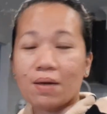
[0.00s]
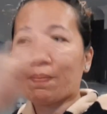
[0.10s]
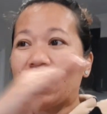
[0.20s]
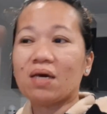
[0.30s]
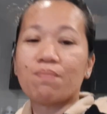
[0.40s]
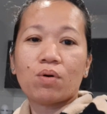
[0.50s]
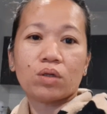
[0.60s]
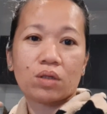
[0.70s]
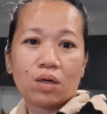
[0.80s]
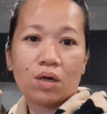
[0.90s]

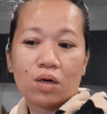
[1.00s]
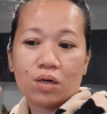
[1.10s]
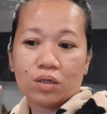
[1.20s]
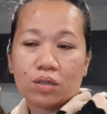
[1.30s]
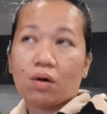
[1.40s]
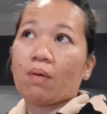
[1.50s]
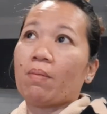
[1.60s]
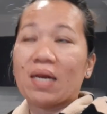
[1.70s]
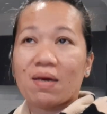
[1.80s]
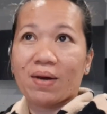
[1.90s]
Palibot.
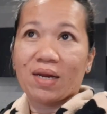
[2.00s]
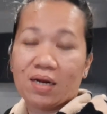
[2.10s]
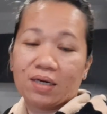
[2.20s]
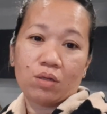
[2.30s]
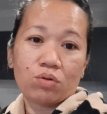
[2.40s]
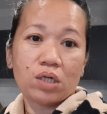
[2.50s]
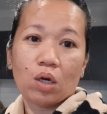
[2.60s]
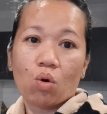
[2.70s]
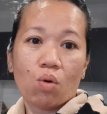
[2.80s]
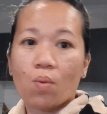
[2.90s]
Maliban na lang dito sa
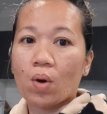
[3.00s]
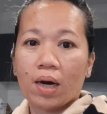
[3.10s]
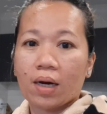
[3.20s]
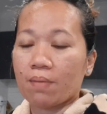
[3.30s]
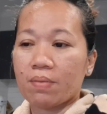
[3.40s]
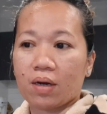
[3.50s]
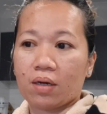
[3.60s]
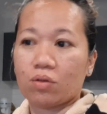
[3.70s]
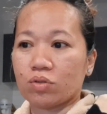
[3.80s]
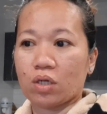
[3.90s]
loob. Walang kamera
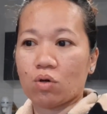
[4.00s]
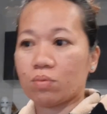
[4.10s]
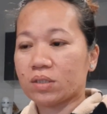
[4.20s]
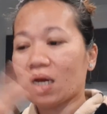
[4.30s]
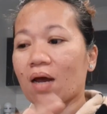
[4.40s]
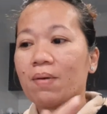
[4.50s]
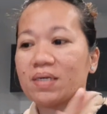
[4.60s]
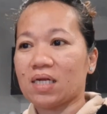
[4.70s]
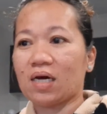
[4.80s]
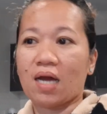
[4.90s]
dito sa loob. Sa labas
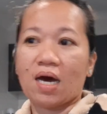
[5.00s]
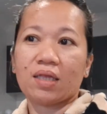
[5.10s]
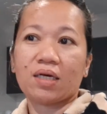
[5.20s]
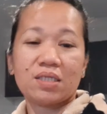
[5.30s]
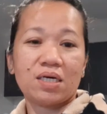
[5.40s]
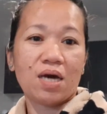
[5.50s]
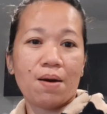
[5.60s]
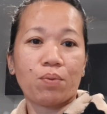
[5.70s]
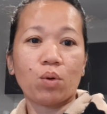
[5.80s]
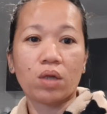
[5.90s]
lang lahat. Kasi nga,
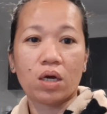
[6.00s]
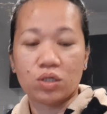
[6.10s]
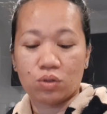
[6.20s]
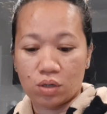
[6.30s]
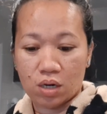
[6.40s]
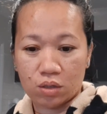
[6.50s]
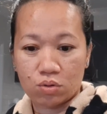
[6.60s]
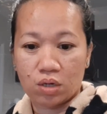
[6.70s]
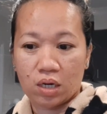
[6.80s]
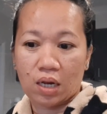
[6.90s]
protection nga to
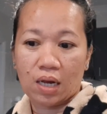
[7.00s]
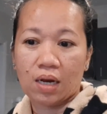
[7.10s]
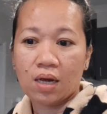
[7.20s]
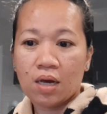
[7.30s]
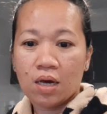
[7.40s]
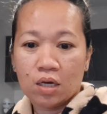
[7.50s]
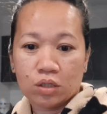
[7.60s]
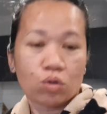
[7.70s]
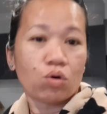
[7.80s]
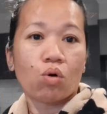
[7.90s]
ni Neil.
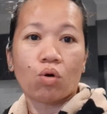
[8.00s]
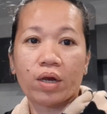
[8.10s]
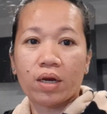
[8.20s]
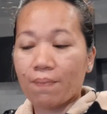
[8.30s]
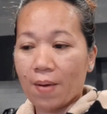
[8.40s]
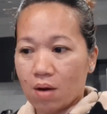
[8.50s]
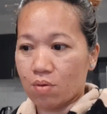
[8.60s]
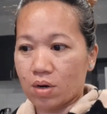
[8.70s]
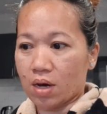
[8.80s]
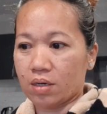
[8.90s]
So, nung hindi pa ako
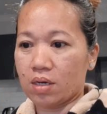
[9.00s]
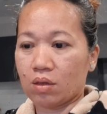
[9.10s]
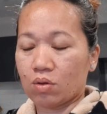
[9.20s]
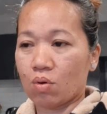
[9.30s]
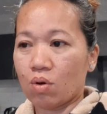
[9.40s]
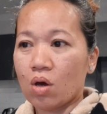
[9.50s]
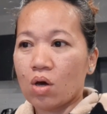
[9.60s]
naandito.